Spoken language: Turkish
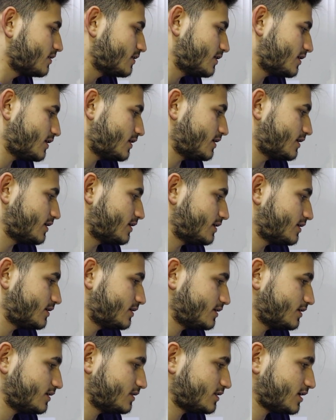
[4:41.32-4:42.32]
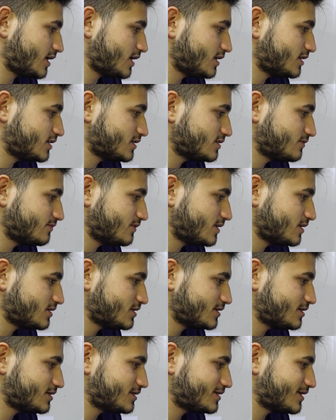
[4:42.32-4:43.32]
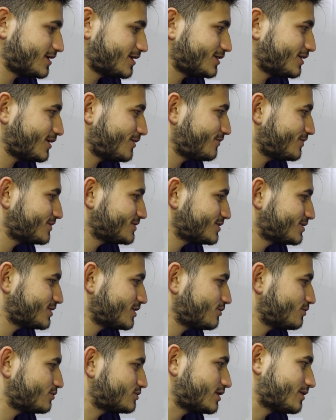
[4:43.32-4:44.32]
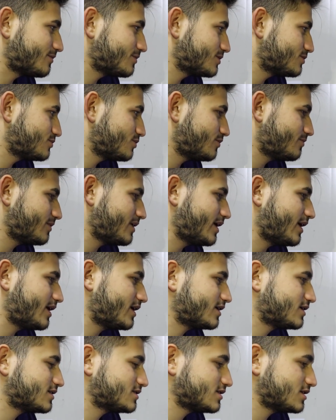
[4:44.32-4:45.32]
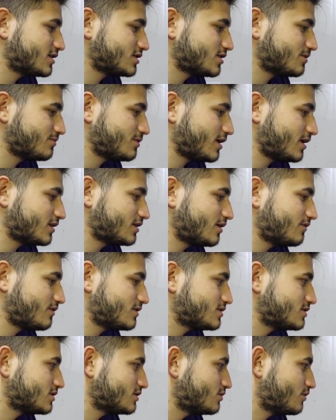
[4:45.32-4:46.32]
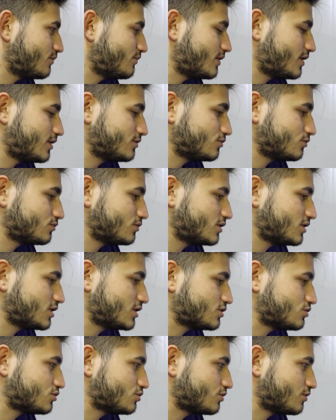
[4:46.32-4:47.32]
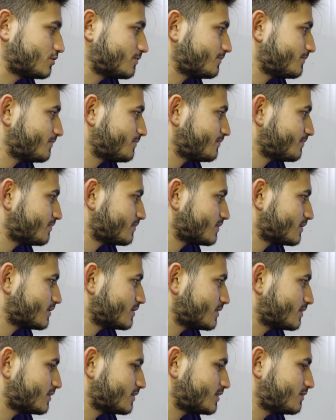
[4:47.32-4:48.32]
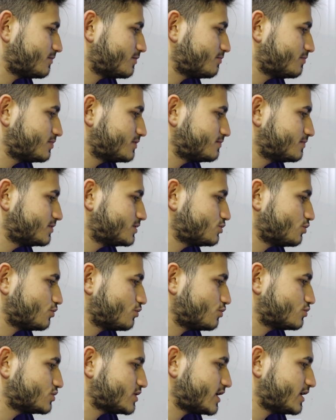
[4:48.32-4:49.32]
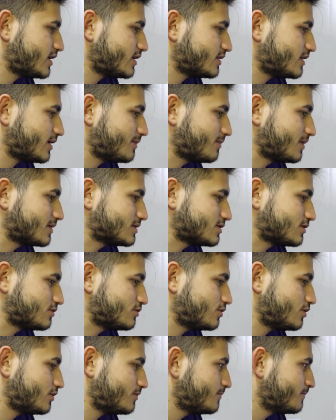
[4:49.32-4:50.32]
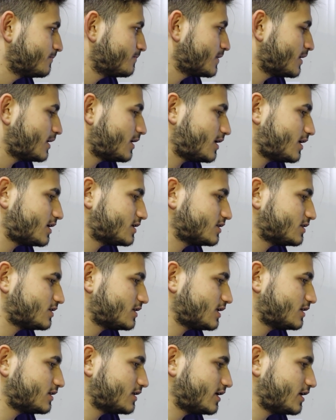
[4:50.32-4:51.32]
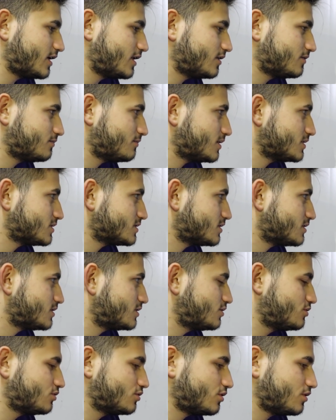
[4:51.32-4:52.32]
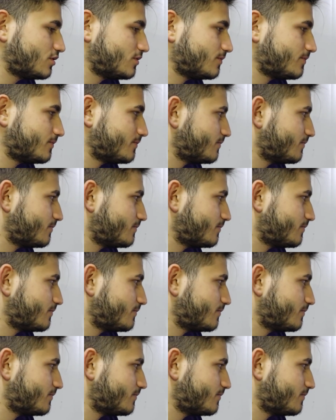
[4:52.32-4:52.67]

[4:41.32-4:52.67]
Yani internet izin verirse sizlere daha fazla şey göstermek istiyorum. Ha, arkasına işte bir ATV sığıyor falan onu da taşıyor gibi birçok bir özellikten bahsediyor. Ardından Elon Musk gidiyor.